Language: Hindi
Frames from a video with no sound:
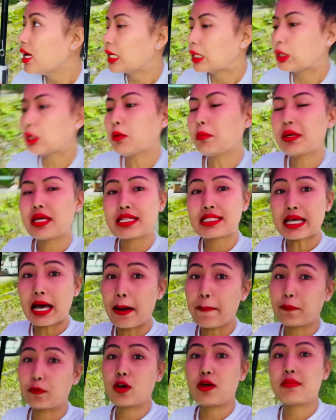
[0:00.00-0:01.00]
तो मैं
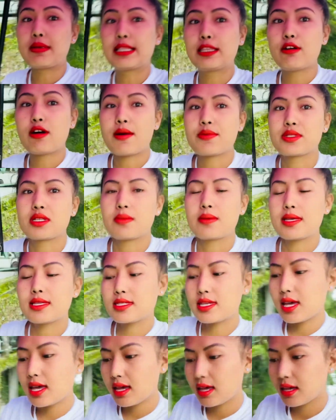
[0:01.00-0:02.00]
शाम को ही मिलती हूँ आप सभी
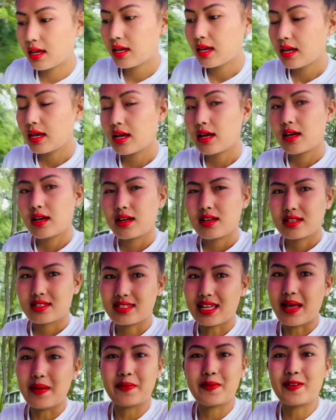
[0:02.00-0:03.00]
से
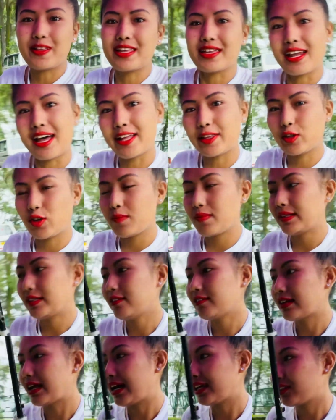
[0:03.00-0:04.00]
शाम को नहीं रात को ही मिलती
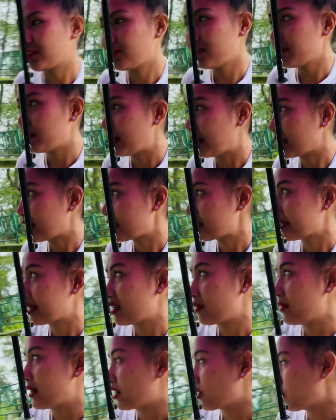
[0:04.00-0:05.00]
हूँ रात को बारह साढ़े
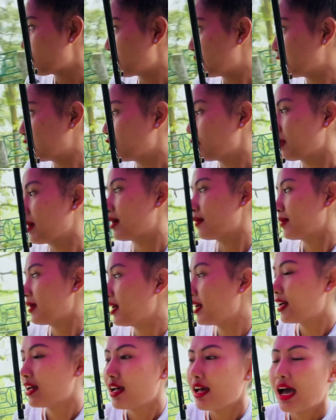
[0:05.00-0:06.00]
बारह को मिलती हूँ मैं अभी
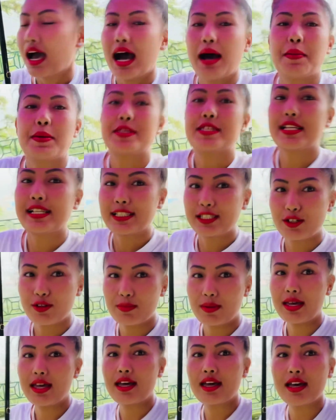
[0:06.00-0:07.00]
अभी चलती हूँ
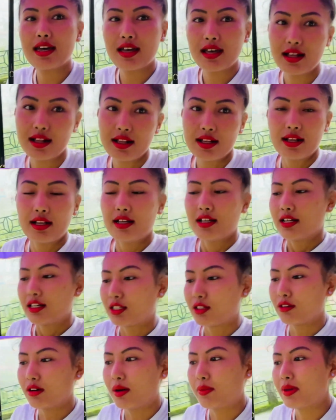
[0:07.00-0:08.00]
मैं
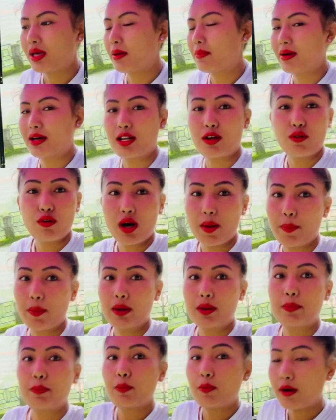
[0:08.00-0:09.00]
तो अभी हमारा वहाँ
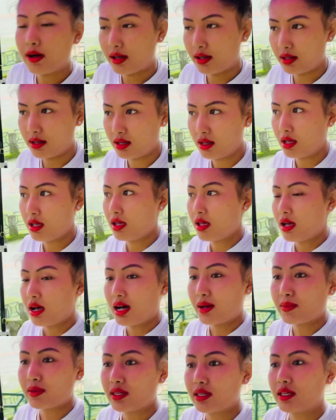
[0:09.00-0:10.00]
पर
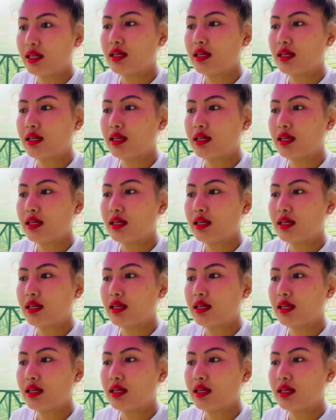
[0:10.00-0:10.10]
अभी